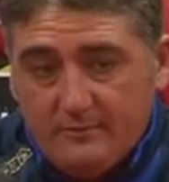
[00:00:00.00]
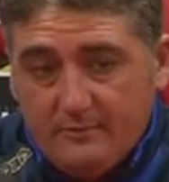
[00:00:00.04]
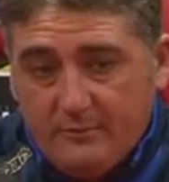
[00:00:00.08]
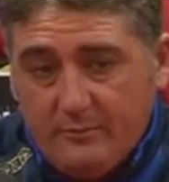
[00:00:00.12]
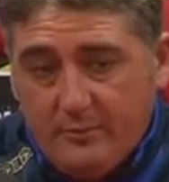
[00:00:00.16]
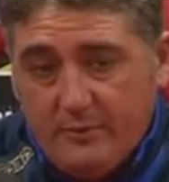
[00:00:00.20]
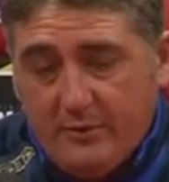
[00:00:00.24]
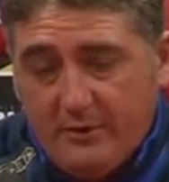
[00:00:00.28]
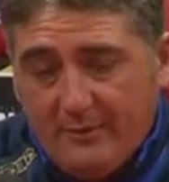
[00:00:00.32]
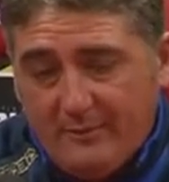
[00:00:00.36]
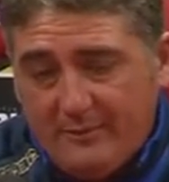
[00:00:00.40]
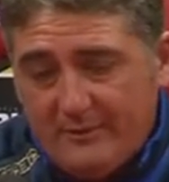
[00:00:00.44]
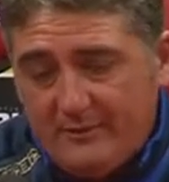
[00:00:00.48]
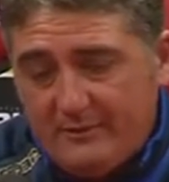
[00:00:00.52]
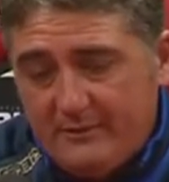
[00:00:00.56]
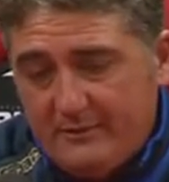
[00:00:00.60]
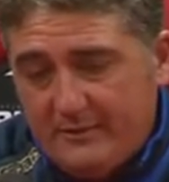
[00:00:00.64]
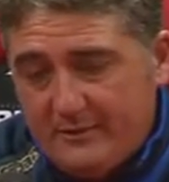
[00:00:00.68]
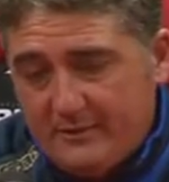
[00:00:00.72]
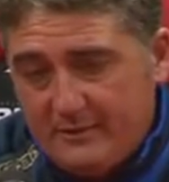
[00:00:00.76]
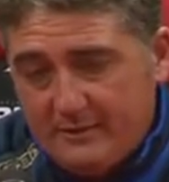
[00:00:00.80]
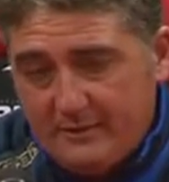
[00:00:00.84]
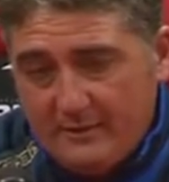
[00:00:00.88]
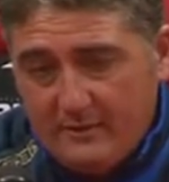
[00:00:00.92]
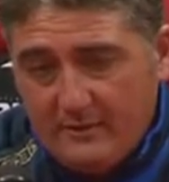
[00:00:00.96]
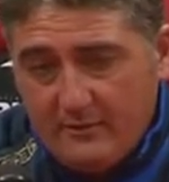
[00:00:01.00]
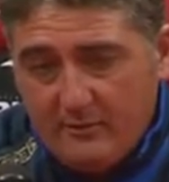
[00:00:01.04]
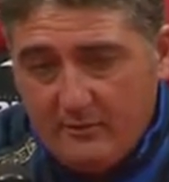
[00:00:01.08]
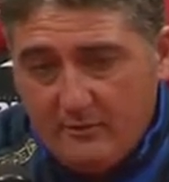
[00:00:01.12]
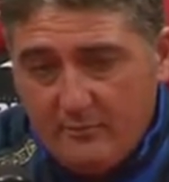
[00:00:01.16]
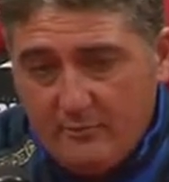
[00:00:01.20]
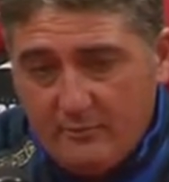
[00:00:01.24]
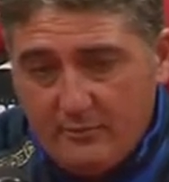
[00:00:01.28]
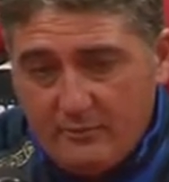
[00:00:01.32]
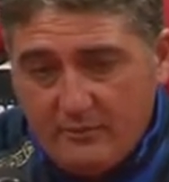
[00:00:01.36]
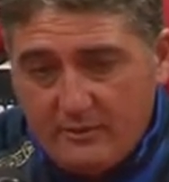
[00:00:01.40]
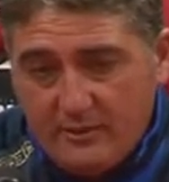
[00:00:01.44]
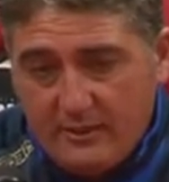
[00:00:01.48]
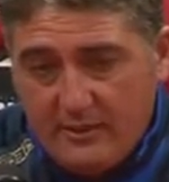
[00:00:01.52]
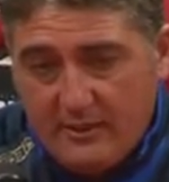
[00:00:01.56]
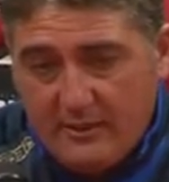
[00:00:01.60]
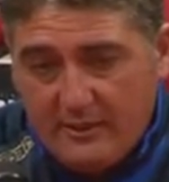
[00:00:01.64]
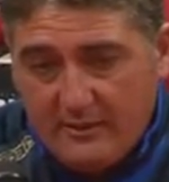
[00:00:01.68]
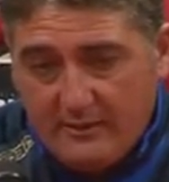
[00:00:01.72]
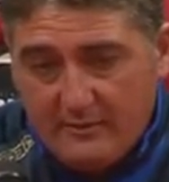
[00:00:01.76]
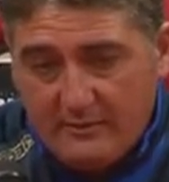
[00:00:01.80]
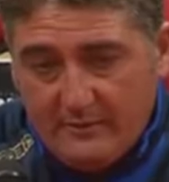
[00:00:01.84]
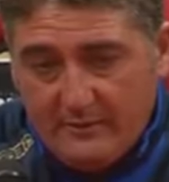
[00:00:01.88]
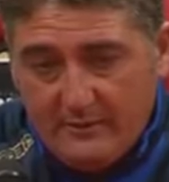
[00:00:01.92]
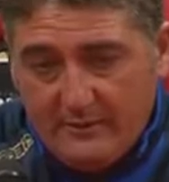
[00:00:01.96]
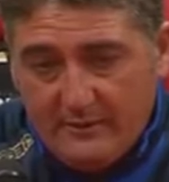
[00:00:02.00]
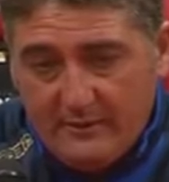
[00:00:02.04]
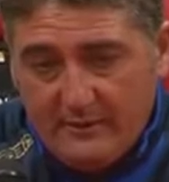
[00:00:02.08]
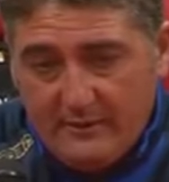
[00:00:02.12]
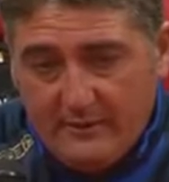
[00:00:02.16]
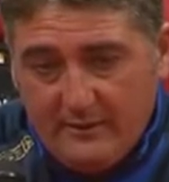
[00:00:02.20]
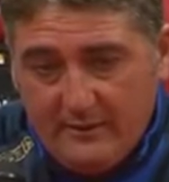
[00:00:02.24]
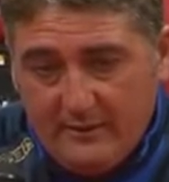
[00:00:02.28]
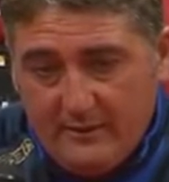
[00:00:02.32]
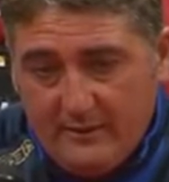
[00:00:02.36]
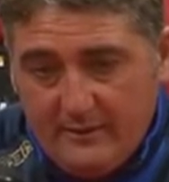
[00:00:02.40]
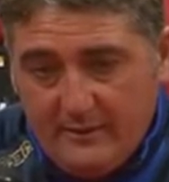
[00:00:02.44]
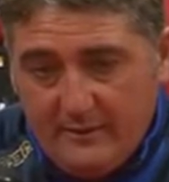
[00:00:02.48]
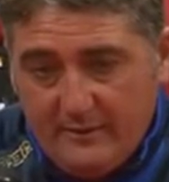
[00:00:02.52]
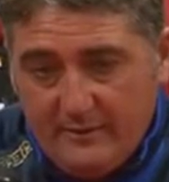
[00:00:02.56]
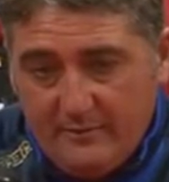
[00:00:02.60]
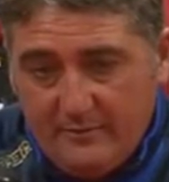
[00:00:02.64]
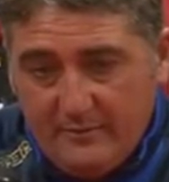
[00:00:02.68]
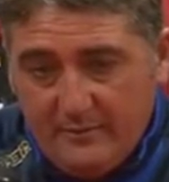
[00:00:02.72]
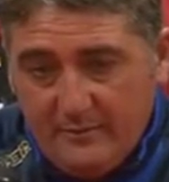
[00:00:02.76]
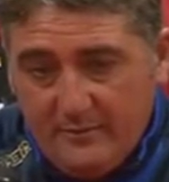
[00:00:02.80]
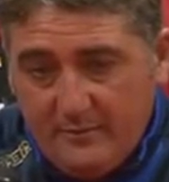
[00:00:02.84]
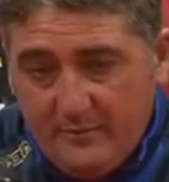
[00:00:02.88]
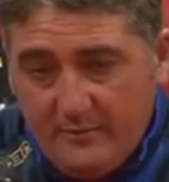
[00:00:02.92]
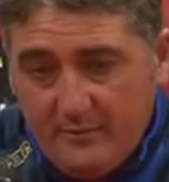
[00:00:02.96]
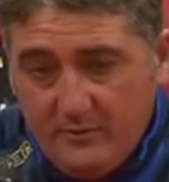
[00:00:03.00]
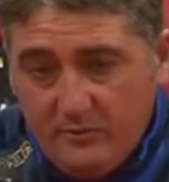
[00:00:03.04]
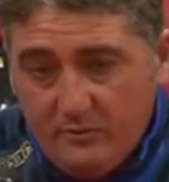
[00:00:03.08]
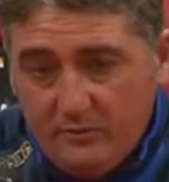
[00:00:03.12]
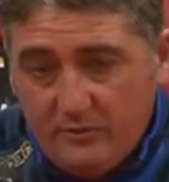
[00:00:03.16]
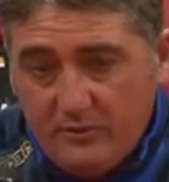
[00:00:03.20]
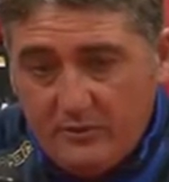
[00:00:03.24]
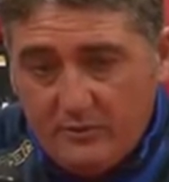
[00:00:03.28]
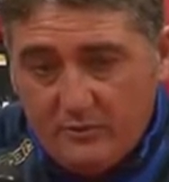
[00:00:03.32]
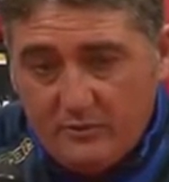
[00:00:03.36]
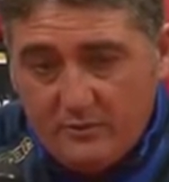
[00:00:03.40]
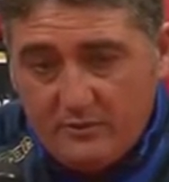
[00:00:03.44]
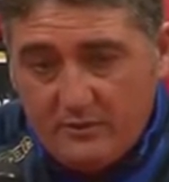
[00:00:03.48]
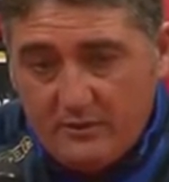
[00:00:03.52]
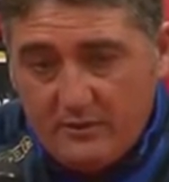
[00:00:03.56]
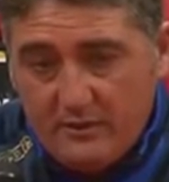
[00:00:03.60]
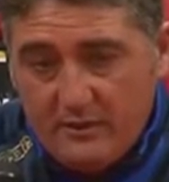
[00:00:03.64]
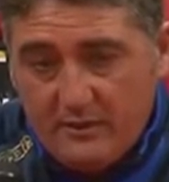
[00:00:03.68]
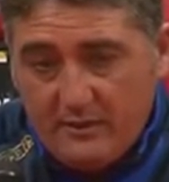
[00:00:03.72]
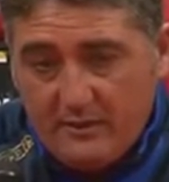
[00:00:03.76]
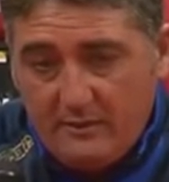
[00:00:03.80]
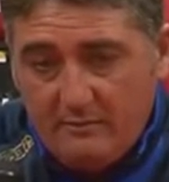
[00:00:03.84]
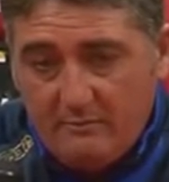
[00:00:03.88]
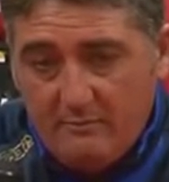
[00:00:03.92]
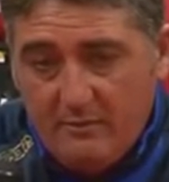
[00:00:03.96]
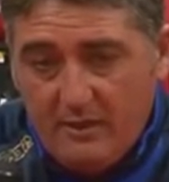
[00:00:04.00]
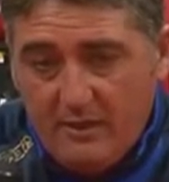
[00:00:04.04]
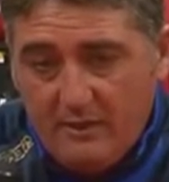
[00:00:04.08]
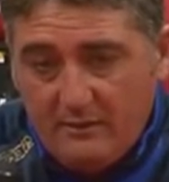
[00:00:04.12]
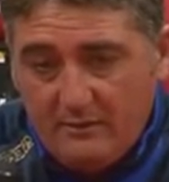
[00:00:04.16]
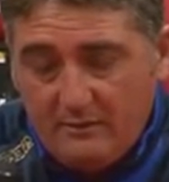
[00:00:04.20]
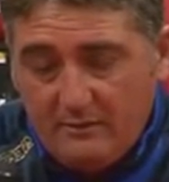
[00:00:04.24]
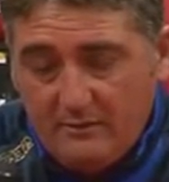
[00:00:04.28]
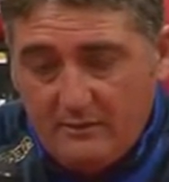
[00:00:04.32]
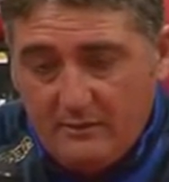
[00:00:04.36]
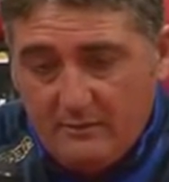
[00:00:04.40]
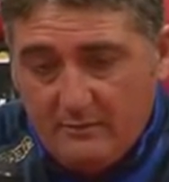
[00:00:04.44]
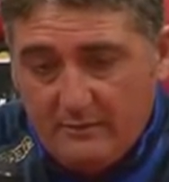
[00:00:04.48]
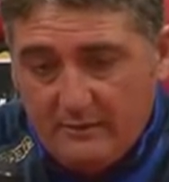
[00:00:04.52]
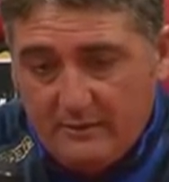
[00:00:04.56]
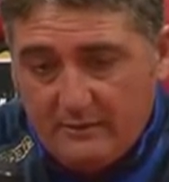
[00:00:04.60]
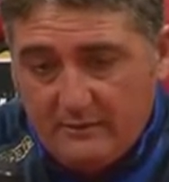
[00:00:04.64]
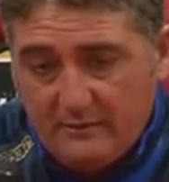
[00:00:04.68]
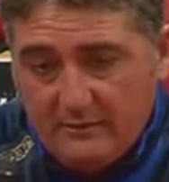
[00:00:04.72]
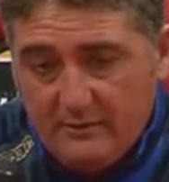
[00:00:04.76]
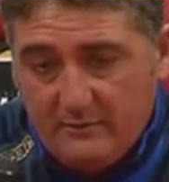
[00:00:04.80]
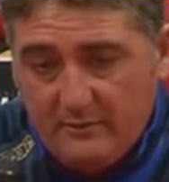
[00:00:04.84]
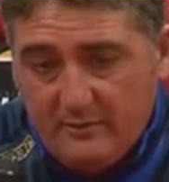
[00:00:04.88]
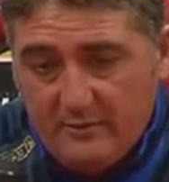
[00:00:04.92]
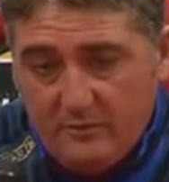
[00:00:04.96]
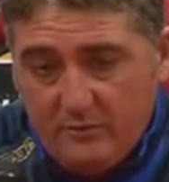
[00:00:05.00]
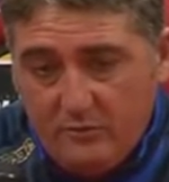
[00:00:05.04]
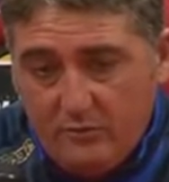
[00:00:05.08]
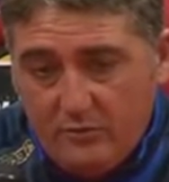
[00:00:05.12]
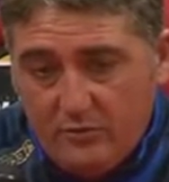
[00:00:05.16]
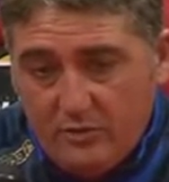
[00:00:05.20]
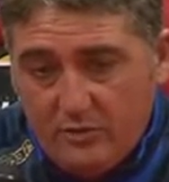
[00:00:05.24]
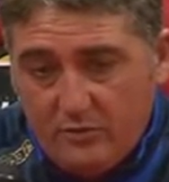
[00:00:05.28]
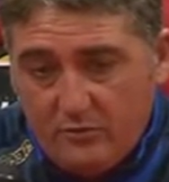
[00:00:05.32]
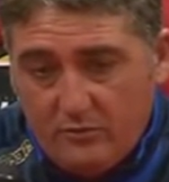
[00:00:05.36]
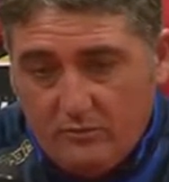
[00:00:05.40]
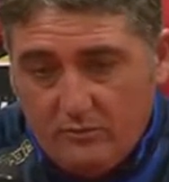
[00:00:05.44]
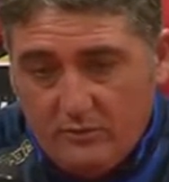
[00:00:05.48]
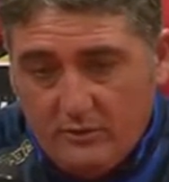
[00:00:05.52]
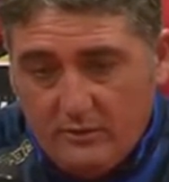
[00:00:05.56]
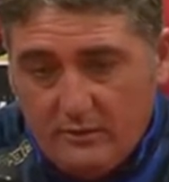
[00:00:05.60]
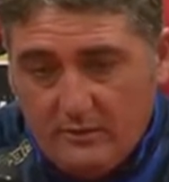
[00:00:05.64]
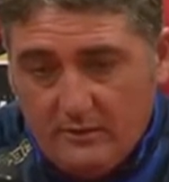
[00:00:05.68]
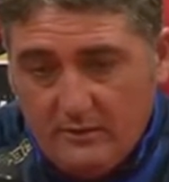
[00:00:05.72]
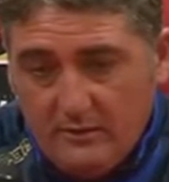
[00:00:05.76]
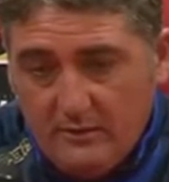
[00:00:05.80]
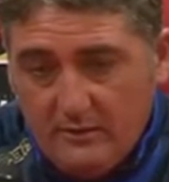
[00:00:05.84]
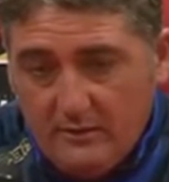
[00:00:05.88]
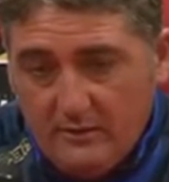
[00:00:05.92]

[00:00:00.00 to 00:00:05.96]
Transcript: Poi la partita è stata anche un po' strana perché i primi minuti sono stati arrembanti da parte del Perugia con